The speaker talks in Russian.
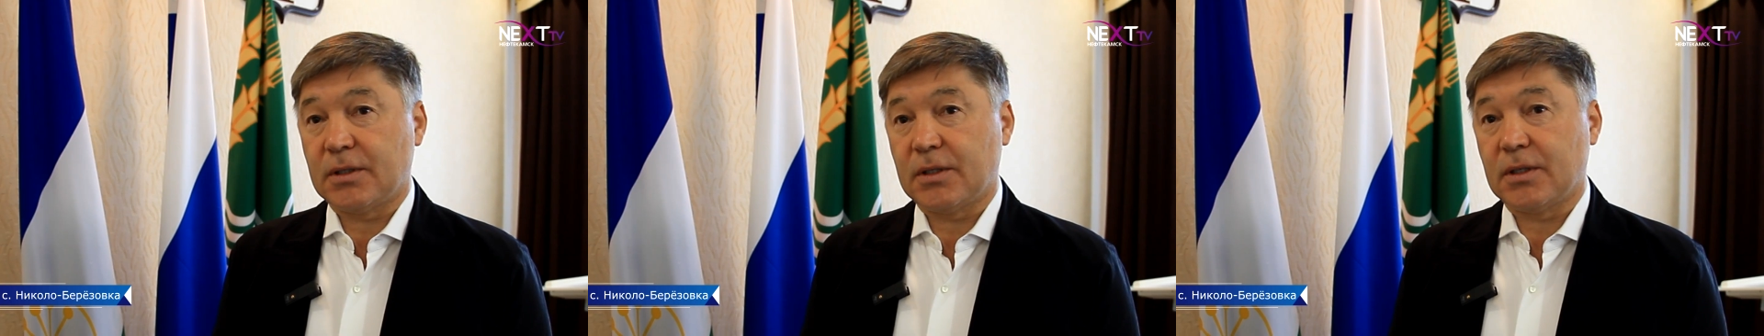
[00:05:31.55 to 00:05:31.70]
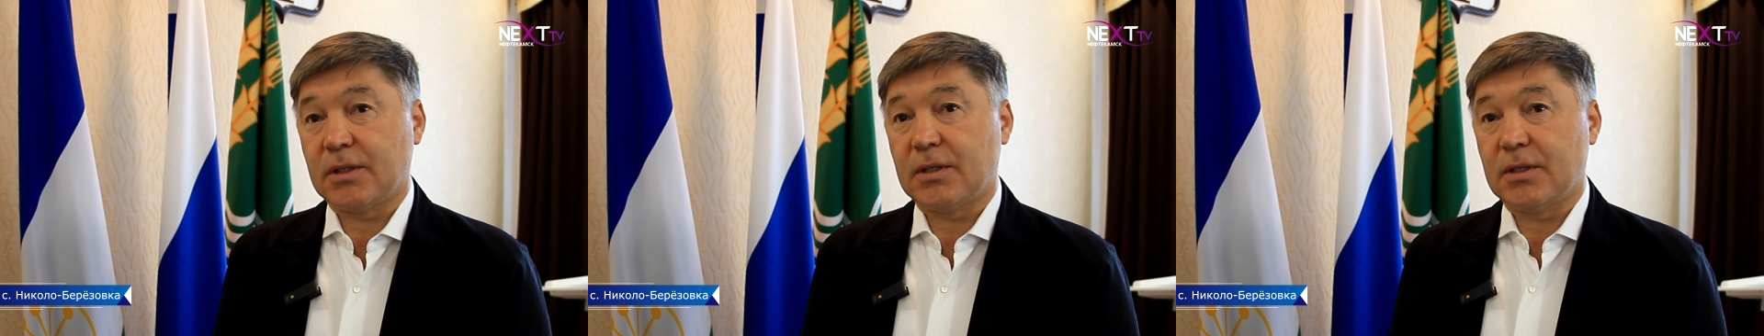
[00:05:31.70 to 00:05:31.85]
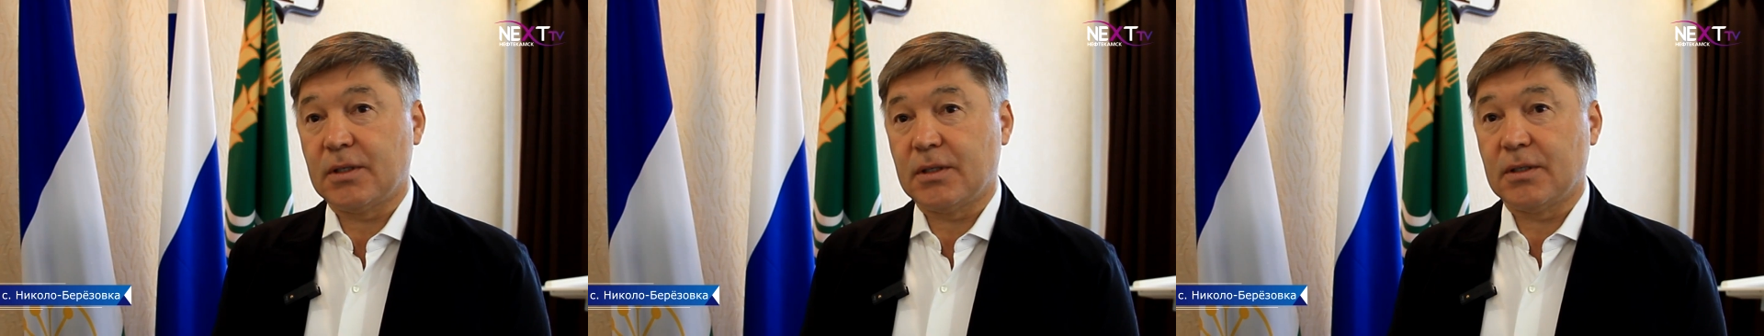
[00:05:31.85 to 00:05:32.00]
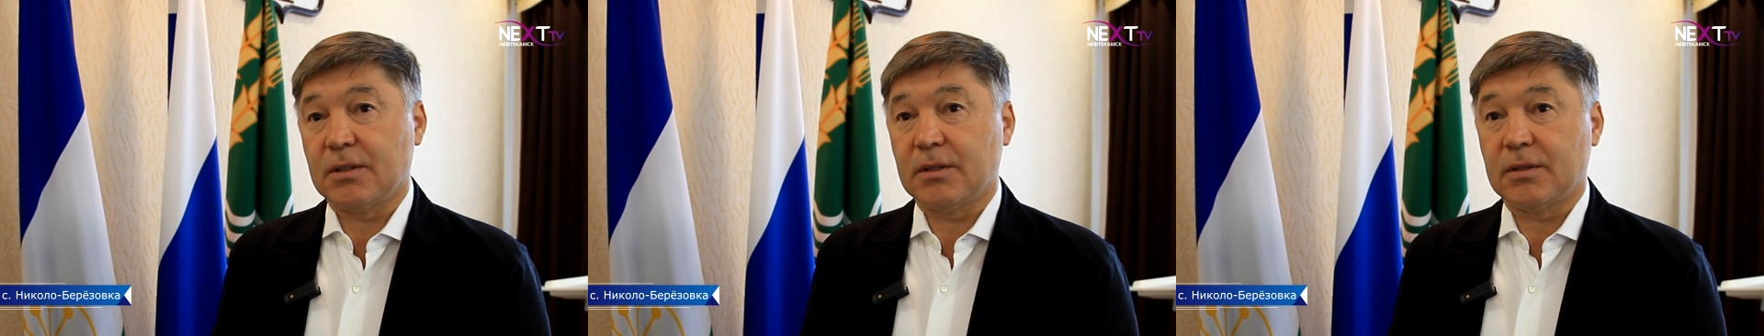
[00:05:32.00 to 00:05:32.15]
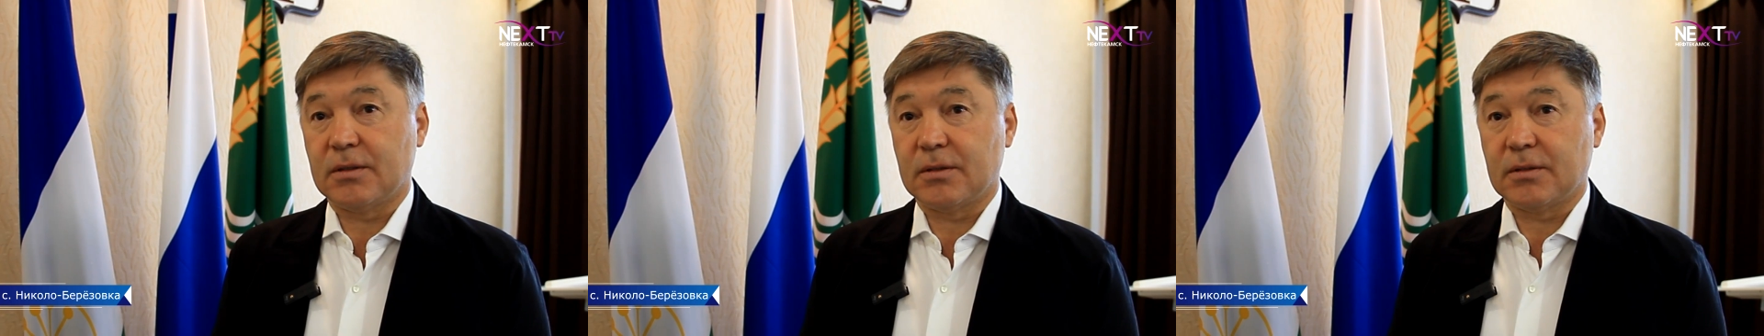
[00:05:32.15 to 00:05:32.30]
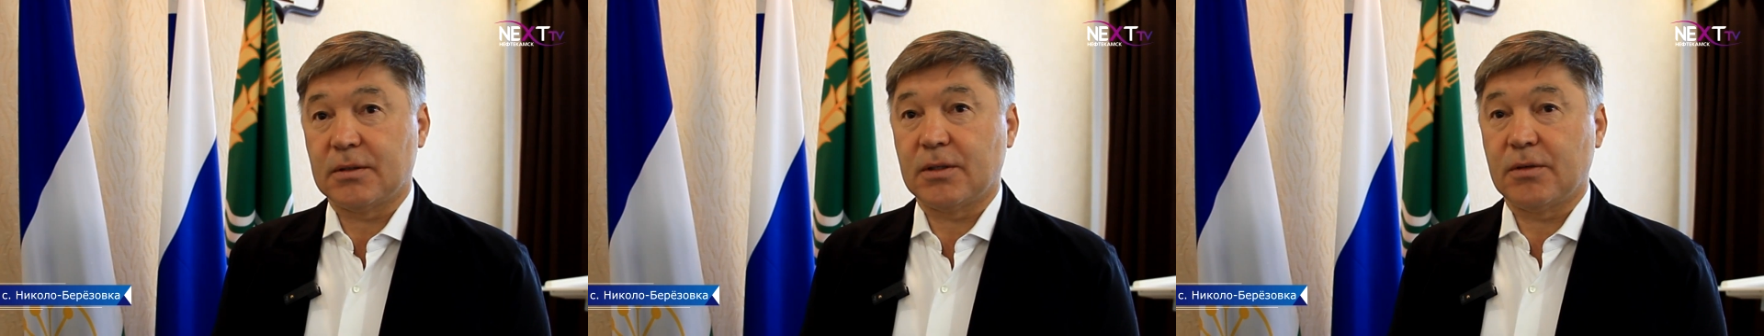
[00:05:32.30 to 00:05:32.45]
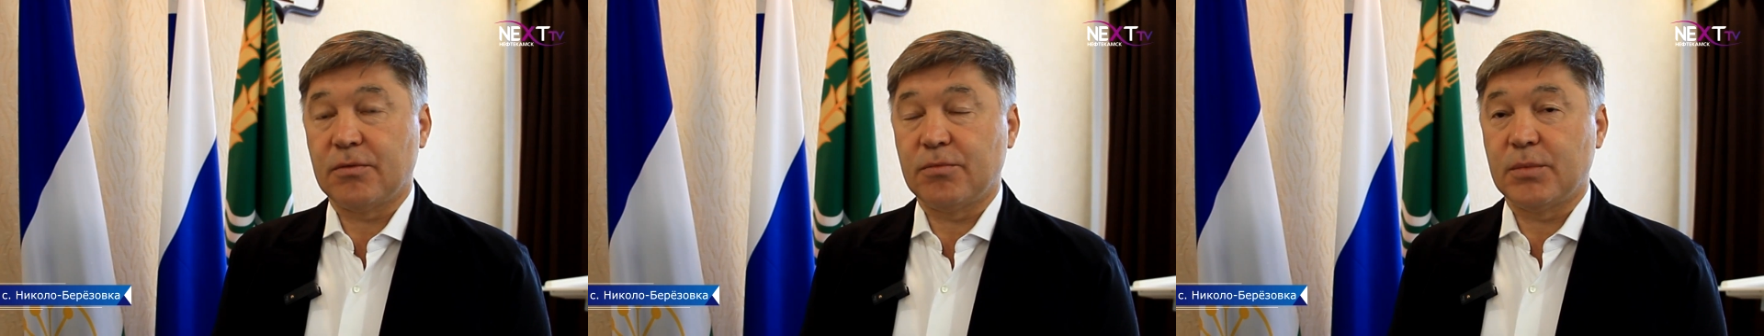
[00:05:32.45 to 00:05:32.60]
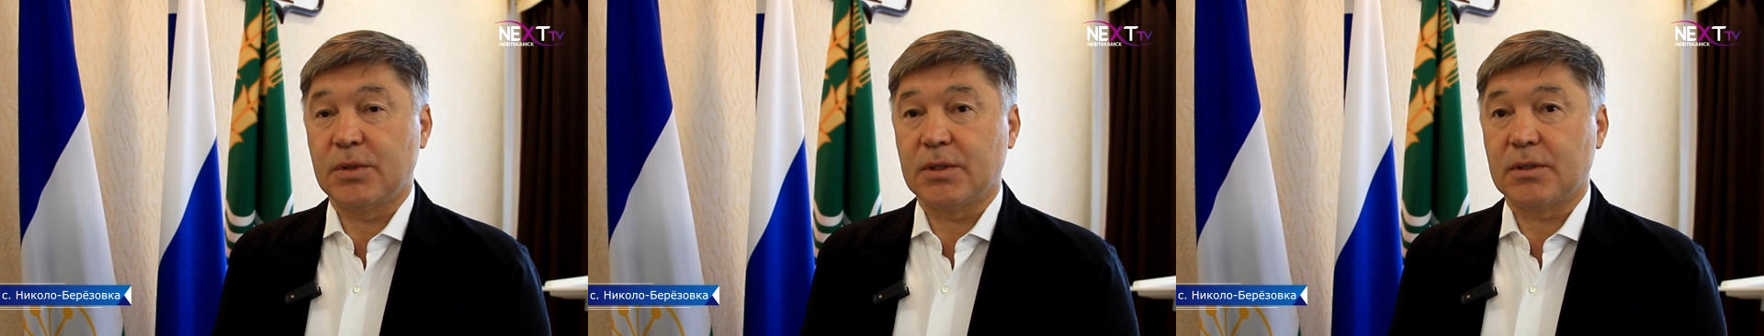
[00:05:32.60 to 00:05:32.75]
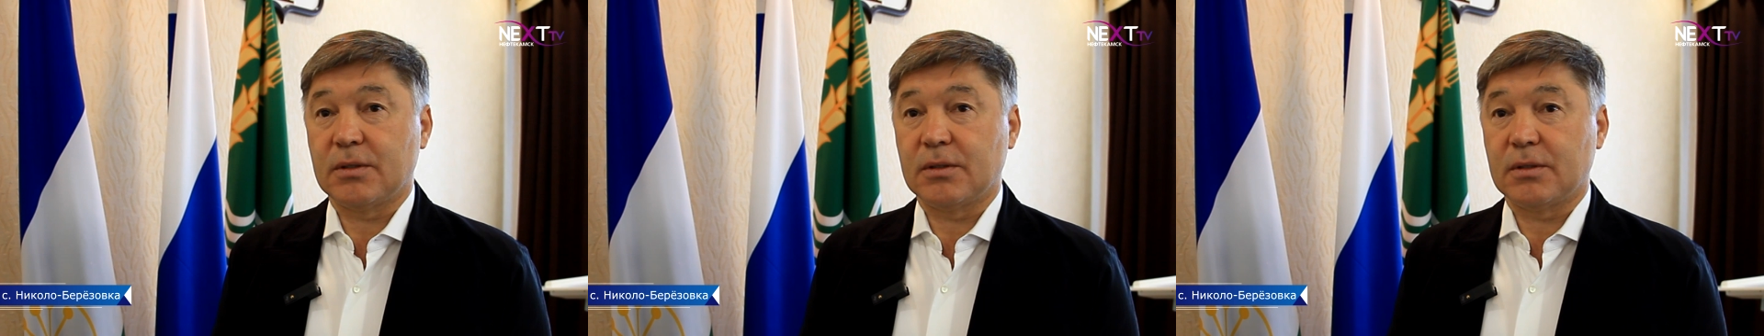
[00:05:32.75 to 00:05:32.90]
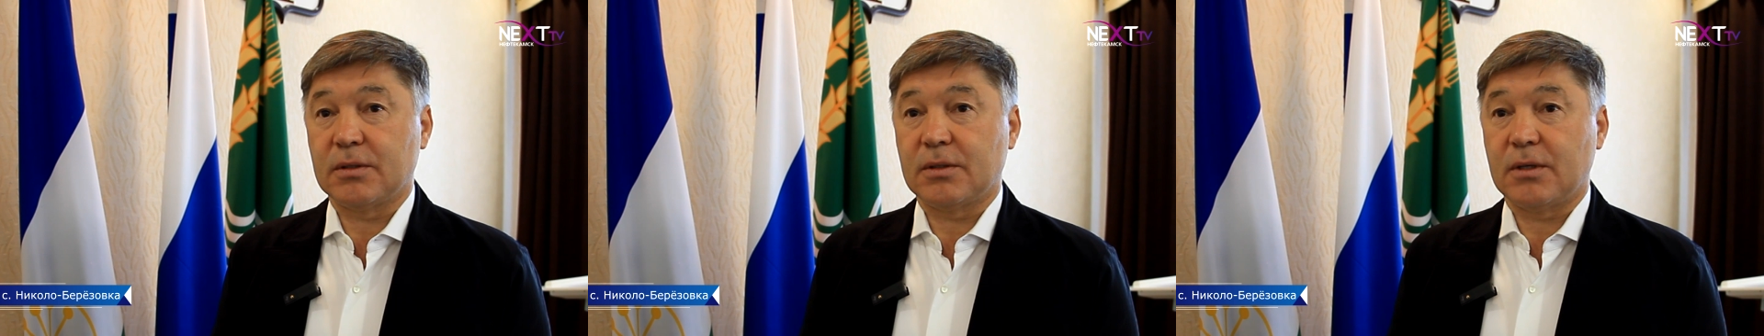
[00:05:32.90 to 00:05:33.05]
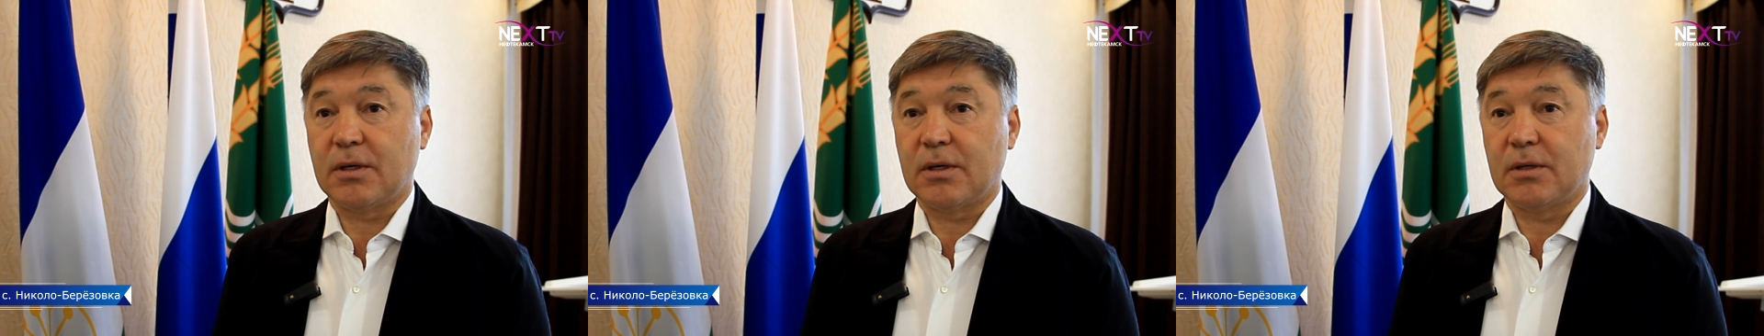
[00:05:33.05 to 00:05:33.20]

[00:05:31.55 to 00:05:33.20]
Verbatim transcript: такие совместно с